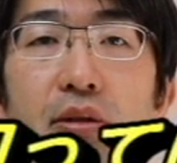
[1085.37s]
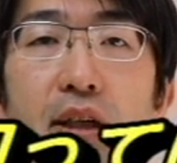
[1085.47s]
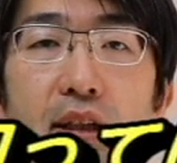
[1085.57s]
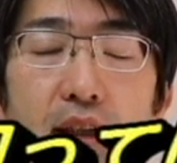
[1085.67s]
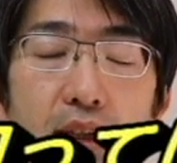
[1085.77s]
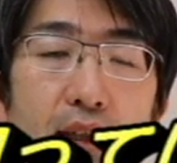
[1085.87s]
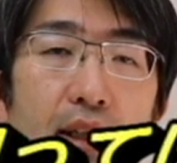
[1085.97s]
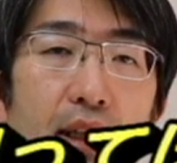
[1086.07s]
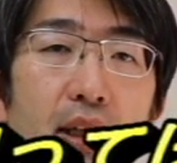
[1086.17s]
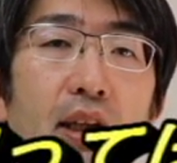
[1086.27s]
今日鼻かん
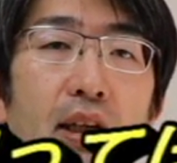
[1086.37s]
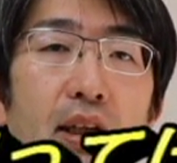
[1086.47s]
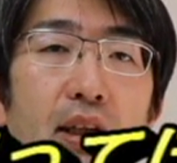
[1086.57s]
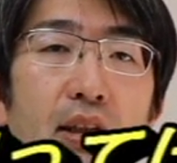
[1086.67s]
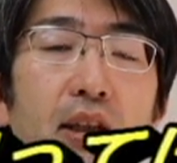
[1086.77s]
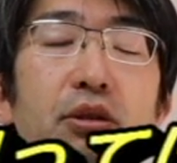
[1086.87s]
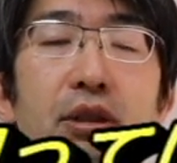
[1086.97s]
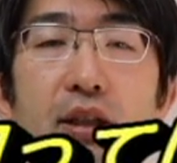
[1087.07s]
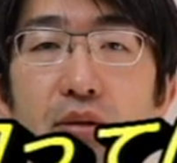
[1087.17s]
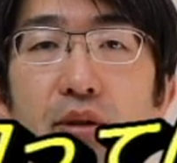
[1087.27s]
でからって
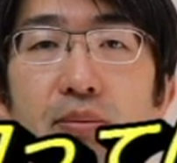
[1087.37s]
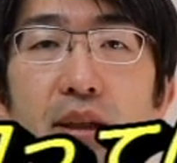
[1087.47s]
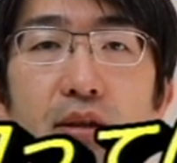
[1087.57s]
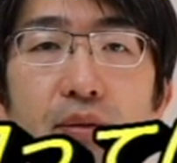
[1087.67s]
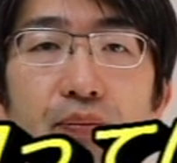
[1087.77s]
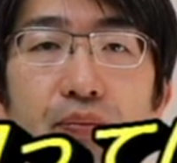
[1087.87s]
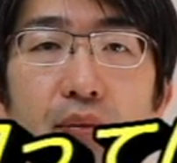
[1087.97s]
人が結構います。